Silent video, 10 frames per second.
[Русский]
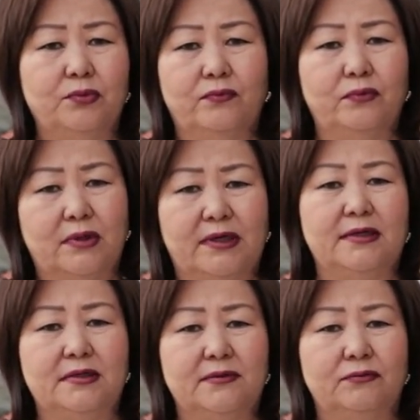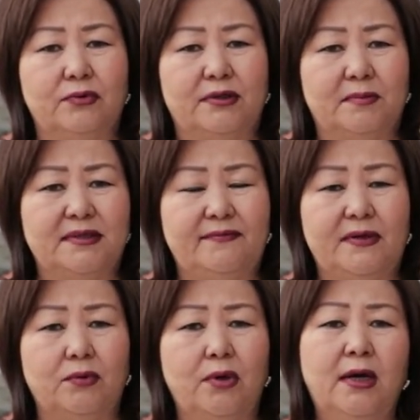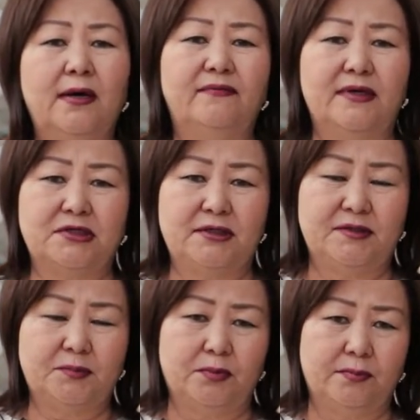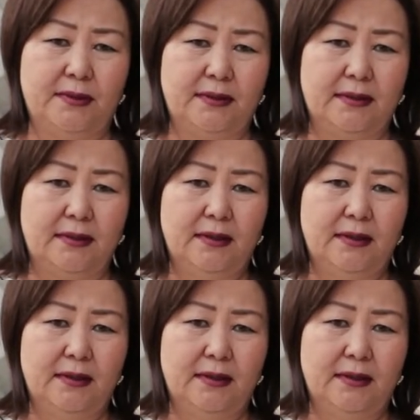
новую креативную атмосферу в нашей республике.